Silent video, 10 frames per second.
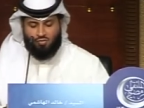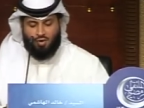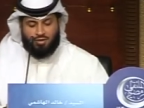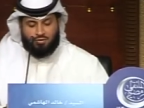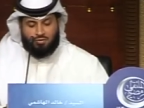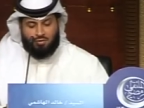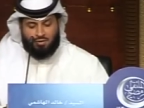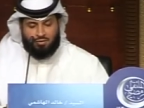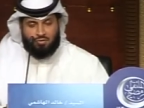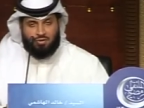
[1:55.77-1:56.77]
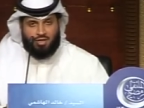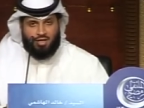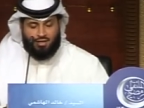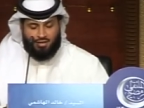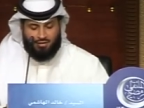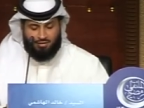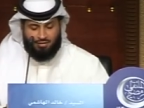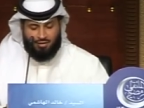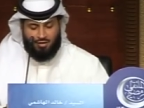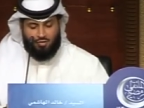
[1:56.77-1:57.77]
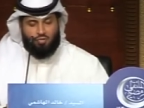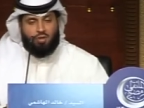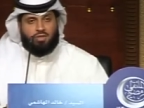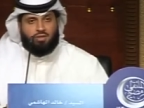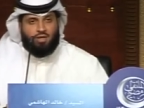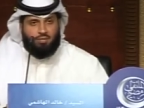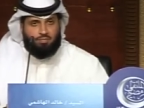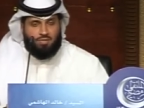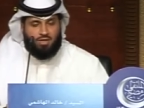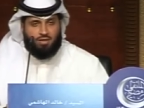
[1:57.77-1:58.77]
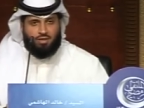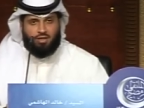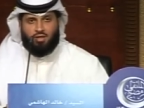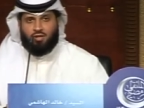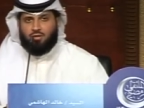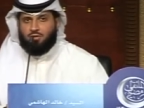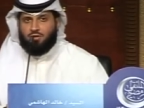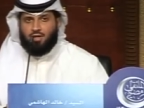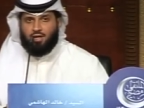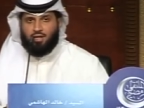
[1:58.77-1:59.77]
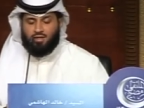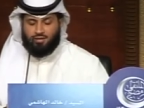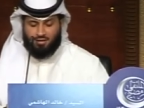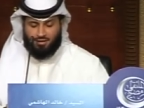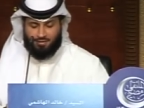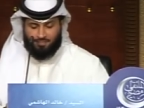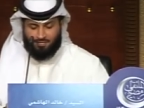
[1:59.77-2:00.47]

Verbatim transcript: ومن ضر ضلال ومن هم كهان